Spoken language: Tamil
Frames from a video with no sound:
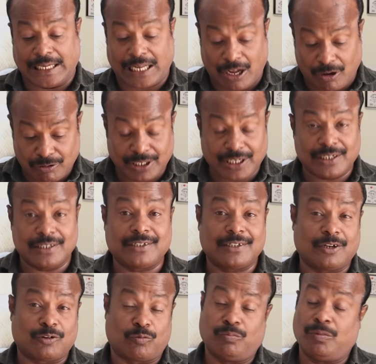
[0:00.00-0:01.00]
எனக்கு அவர்
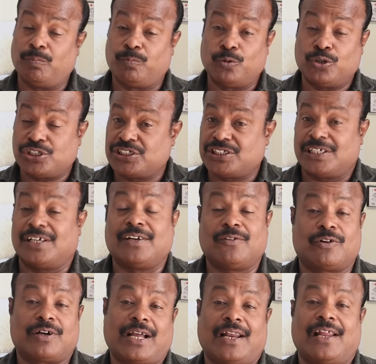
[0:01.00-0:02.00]
எழுதுனதில் ரொம்ப பிடிச்ச
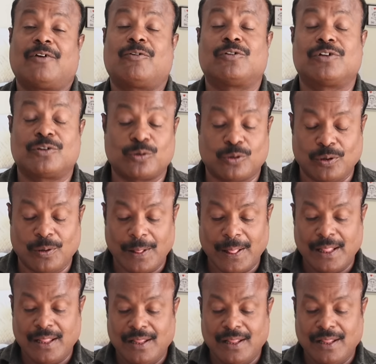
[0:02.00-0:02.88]
ஒரு டயலாக் ஒன்று இருக்கும்